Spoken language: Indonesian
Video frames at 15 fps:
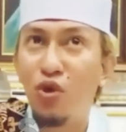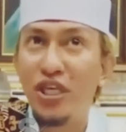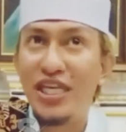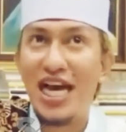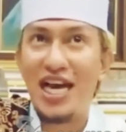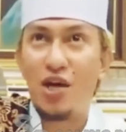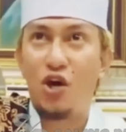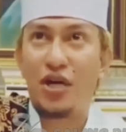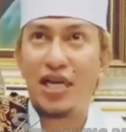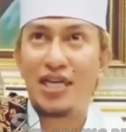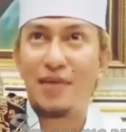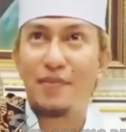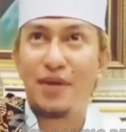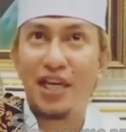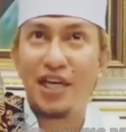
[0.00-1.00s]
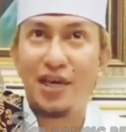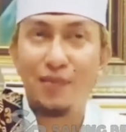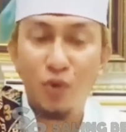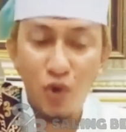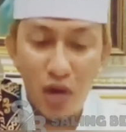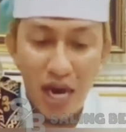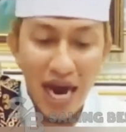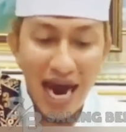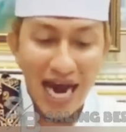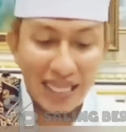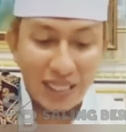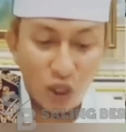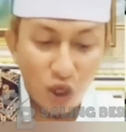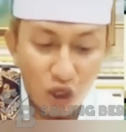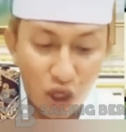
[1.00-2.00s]
kemuliaan orang yang berilmu
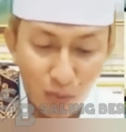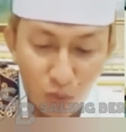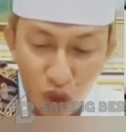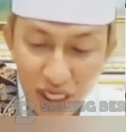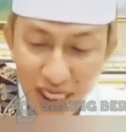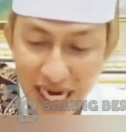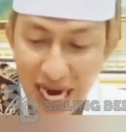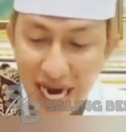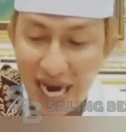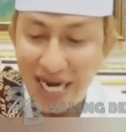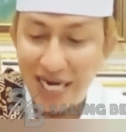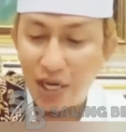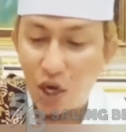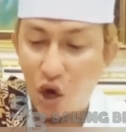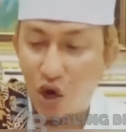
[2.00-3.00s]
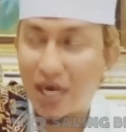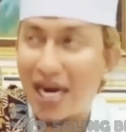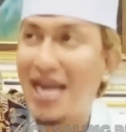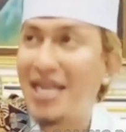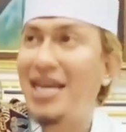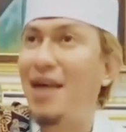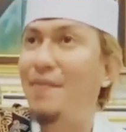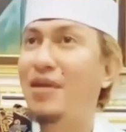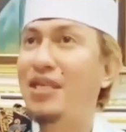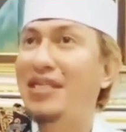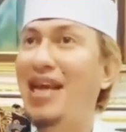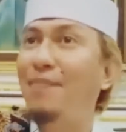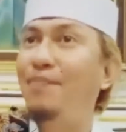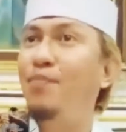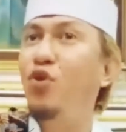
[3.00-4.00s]
atau kemuliaan orang yang
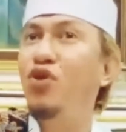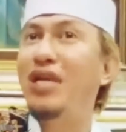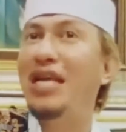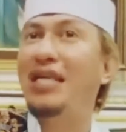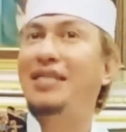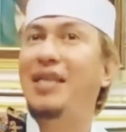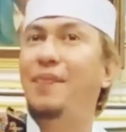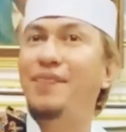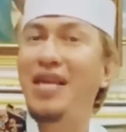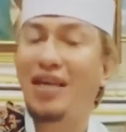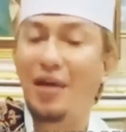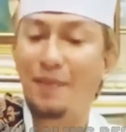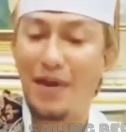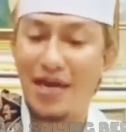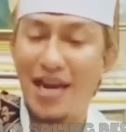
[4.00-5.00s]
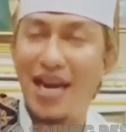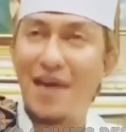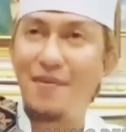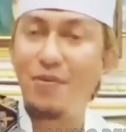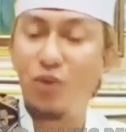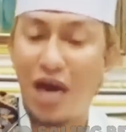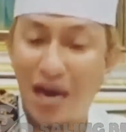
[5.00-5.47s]
bersambung nasabnya kepada Nabi